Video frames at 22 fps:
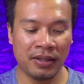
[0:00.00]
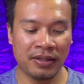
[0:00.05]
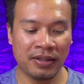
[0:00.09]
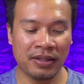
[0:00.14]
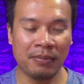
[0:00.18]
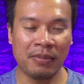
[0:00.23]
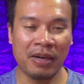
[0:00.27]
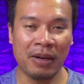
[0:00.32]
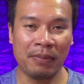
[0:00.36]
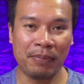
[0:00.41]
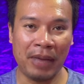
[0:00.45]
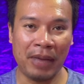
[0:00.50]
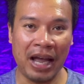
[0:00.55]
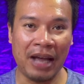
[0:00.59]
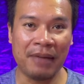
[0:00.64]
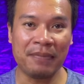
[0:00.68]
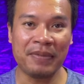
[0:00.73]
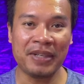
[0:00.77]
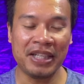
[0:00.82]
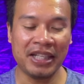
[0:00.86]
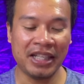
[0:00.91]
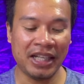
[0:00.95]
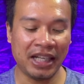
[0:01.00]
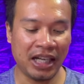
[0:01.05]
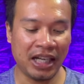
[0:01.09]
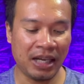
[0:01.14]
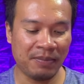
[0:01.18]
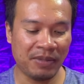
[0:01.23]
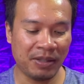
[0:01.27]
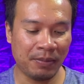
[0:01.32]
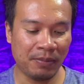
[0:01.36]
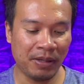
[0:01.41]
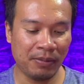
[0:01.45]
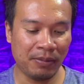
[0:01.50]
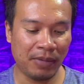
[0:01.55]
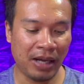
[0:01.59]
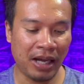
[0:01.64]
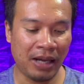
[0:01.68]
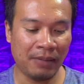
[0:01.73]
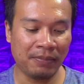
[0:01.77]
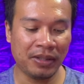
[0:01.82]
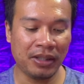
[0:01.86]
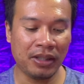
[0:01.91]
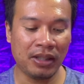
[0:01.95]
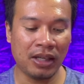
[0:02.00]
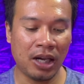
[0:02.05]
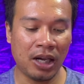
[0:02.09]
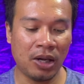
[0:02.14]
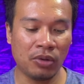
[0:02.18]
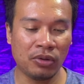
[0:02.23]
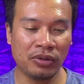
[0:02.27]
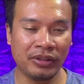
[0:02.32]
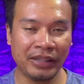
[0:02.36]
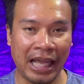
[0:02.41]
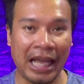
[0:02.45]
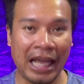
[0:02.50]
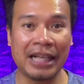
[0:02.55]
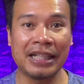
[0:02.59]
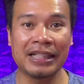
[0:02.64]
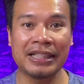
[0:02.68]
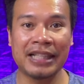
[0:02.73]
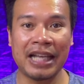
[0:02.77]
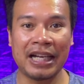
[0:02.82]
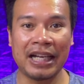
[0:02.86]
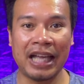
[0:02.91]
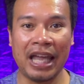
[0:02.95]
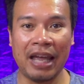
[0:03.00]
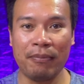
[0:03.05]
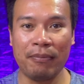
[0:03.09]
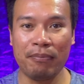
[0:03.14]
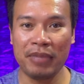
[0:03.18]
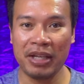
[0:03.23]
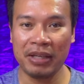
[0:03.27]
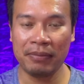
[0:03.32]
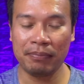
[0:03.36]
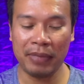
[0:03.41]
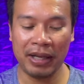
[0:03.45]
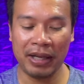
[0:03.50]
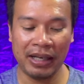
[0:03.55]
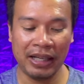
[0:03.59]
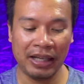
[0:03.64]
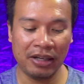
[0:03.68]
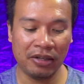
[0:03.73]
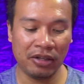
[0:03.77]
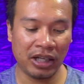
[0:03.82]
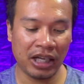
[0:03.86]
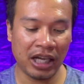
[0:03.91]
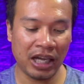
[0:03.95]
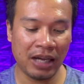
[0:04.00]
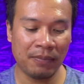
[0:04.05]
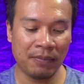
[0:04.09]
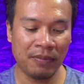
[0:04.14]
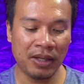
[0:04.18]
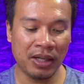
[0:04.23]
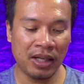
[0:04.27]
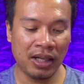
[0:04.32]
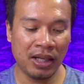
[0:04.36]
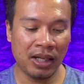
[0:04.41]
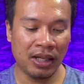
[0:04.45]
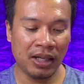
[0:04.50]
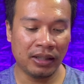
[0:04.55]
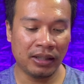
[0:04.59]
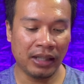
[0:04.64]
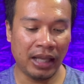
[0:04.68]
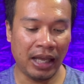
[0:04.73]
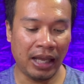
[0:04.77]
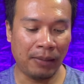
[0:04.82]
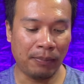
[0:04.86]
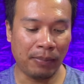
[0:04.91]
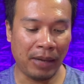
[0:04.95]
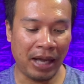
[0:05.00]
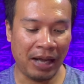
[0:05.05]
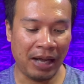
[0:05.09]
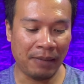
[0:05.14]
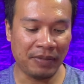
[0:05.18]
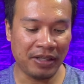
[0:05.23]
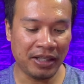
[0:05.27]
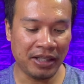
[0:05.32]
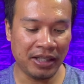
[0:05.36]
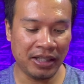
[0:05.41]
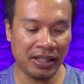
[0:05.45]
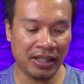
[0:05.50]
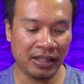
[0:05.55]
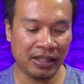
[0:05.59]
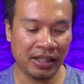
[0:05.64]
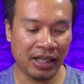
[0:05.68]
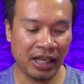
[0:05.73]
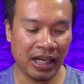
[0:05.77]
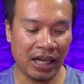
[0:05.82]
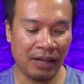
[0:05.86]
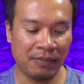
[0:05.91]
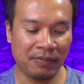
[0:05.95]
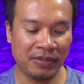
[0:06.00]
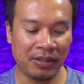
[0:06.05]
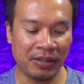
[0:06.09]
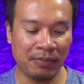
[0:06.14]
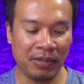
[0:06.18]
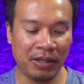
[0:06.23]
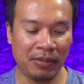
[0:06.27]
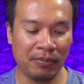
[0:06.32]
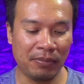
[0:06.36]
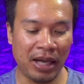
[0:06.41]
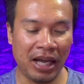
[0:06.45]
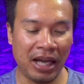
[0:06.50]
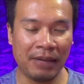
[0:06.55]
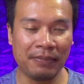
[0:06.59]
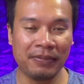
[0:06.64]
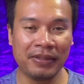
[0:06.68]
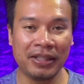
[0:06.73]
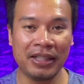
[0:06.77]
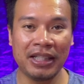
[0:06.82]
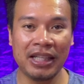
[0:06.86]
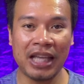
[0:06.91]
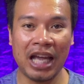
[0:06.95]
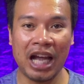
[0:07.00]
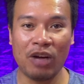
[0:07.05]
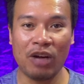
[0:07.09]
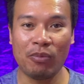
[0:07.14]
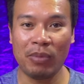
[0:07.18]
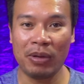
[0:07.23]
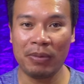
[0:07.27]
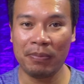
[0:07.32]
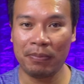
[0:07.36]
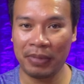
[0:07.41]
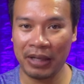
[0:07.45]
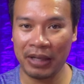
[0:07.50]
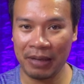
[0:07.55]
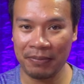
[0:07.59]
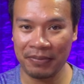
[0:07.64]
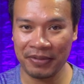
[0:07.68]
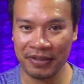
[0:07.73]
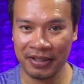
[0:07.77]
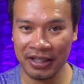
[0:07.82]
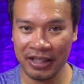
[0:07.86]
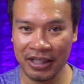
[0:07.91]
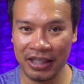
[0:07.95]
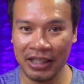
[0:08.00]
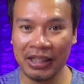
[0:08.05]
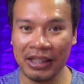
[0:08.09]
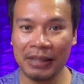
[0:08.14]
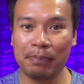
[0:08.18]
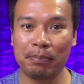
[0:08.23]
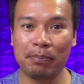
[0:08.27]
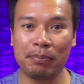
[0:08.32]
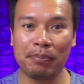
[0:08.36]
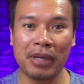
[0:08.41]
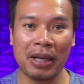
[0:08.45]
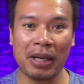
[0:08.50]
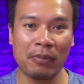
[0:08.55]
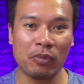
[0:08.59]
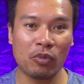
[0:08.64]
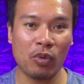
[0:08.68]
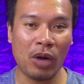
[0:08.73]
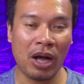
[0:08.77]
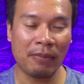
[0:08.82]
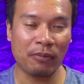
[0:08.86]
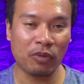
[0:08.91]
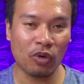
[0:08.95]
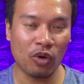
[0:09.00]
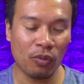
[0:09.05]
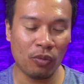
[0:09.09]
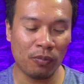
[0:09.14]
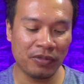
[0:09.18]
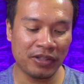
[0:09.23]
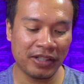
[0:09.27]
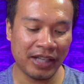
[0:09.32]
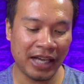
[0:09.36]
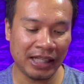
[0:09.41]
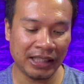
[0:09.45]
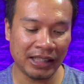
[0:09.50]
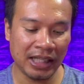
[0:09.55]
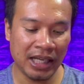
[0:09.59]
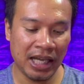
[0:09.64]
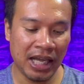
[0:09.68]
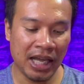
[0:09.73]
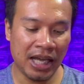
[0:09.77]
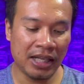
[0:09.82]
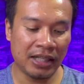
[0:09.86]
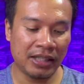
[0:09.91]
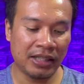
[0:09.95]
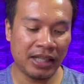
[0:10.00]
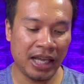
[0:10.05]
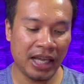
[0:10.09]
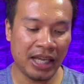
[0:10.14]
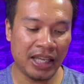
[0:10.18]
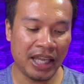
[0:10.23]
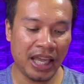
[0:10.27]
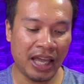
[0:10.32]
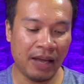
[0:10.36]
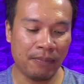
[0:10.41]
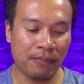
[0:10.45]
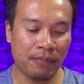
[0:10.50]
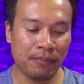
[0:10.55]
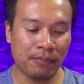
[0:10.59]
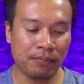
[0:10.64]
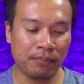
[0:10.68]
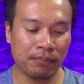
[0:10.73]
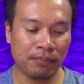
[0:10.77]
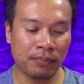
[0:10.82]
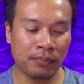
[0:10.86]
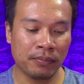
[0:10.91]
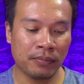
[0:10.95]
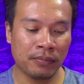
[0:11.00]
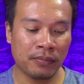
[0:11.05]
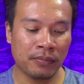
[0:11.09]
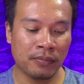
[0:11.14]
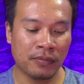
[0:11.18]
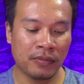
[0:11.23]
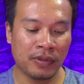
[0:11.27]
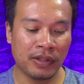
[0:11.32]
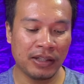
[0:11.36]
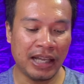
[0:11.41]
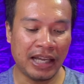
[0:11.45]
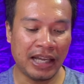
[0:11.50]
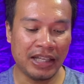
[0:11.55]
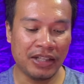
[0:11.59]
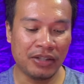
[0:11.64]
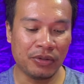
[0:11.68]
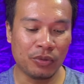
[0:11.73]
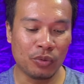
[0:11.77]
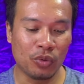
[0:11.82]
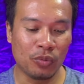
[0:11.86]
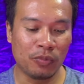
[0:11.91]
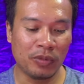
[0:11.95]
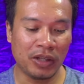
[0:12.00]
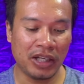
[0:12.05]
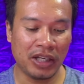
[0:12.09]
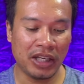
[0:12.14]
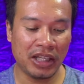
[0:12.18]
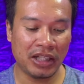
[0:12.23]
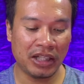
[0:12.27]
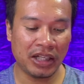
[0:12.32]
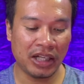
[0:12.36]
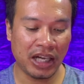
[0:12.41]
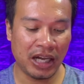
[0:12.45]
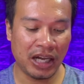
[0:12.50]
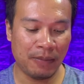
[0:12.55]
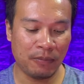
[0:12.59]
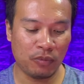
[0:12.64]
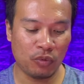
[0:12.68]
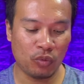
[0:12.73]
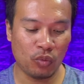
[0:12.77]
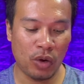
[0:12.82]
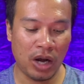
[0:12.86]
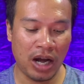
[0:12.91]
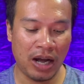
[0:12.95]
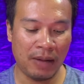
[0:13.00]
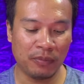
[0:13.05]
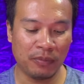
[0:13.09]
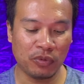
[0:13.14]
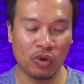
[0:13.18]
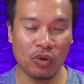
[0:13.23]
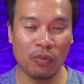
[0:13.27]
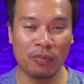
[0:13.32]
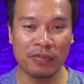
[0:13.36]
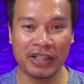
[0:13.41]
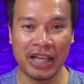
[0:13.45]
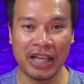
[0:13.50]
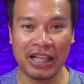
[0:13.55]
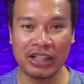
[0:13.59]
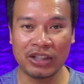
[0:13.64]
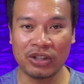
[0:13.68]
สำหรับภาพนี้นะครับจะเป็นภาพที่เราแต่งจากแอป Mix ไปแล้วนะครับแต่ภาพนี้นะครับจะเป็นภาพที่เอาไปปรับสีปรับความคมชัดในแอป Lightroom นั่นเองนะครับความคมชัด